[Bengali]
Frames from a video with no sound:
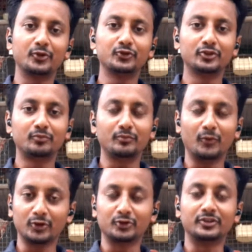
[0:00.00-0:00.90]
বন্ধুর
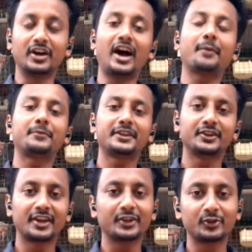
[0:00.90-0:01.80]
মতন আপনাদের
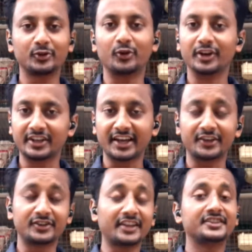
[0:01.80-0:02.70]
ক্ষেত্রেও হয়ে থাকে
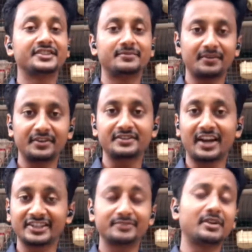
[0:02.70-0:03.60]
যাদের জেব্রা ফিঞ্চ
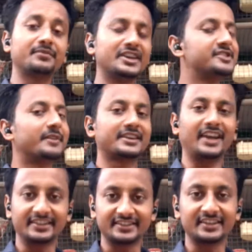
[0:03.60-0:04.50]
আছে বা ফিঞ্চ পাখি
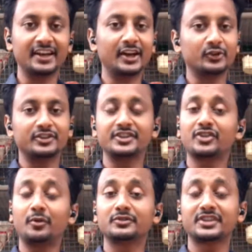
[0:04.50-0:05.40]
আছে তো সেই
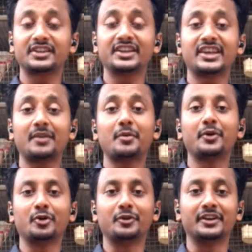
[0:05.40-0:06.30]
সমস্যা থেকে কীভাবে
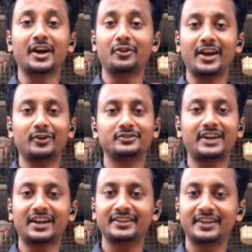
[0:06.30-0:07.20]
বেরোবেন কারণ এখন
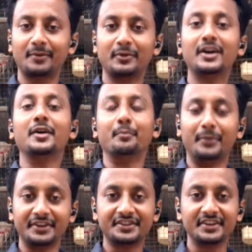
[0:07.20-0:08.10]
দানার দাম
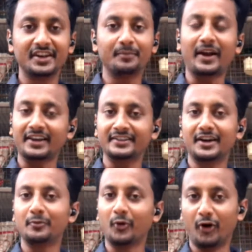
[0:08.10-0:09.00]
বেশি পাখির
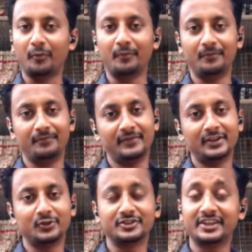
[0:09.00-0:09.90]
দাম কম
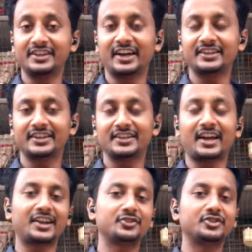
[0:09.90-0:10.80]
তো সেই জায়গা থেকে
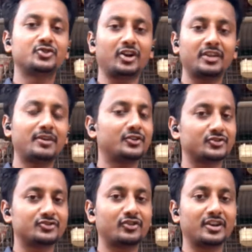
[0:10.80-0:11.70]
দানা যদি ছড়ায় বা
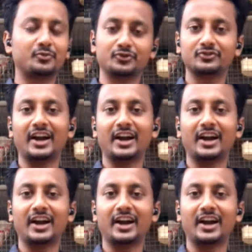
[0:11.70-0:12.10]
নষ্ট করে প্রচুর